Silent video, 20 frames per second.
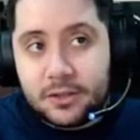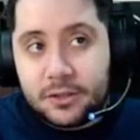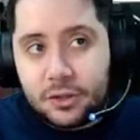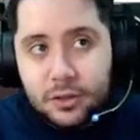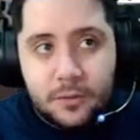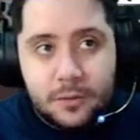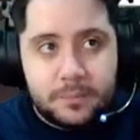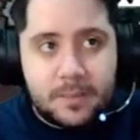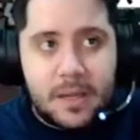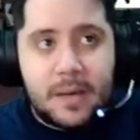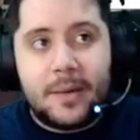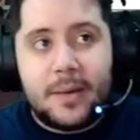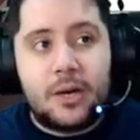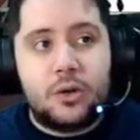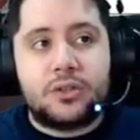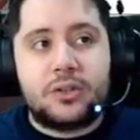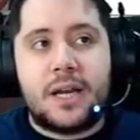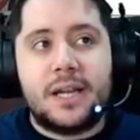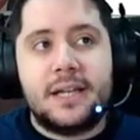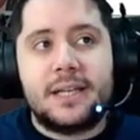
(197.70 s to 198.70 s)
hecho,
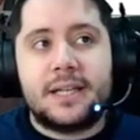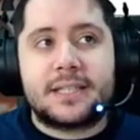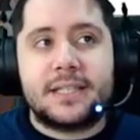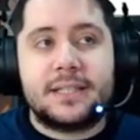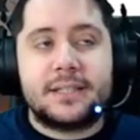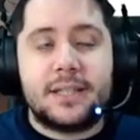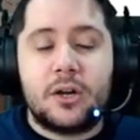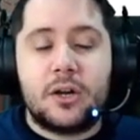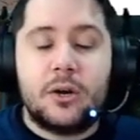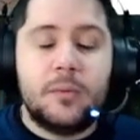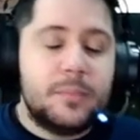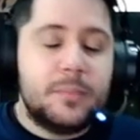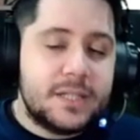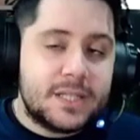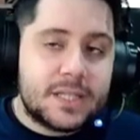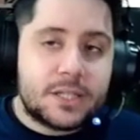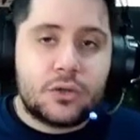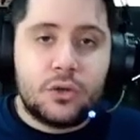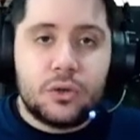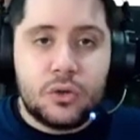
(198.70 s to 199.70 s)
abajo salen las que están
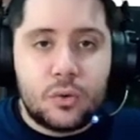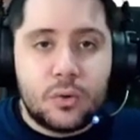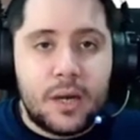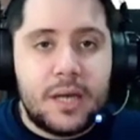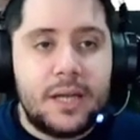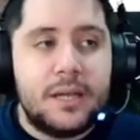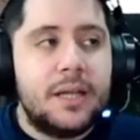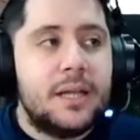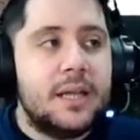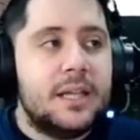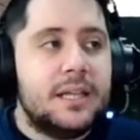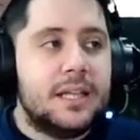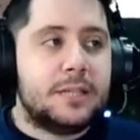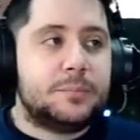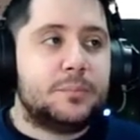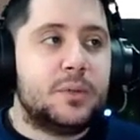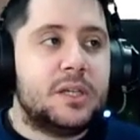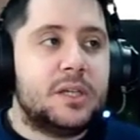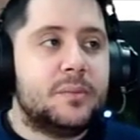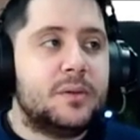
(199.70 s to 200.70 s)
completas, con lo cual las
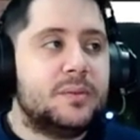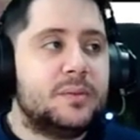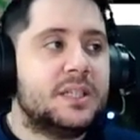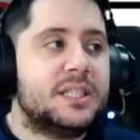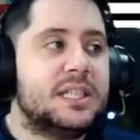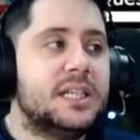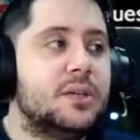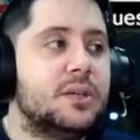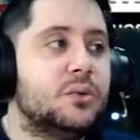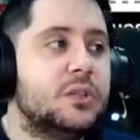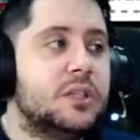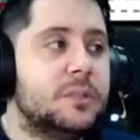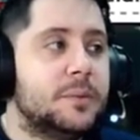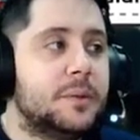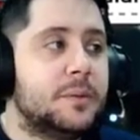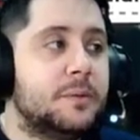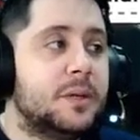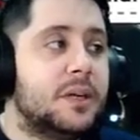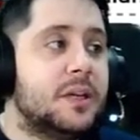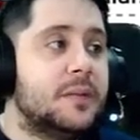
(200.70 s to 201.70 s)
podremos ver sin ningún tipo
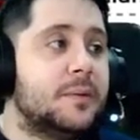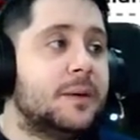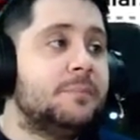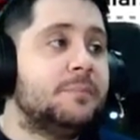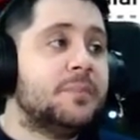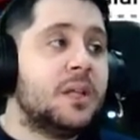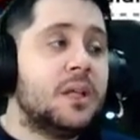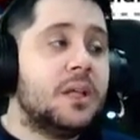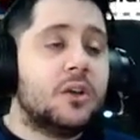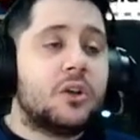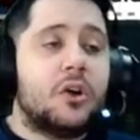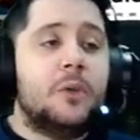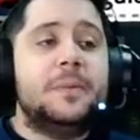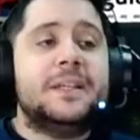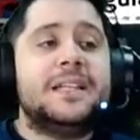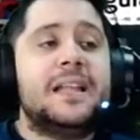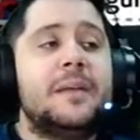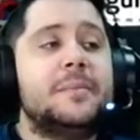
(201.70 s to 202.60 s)
de problema. Completa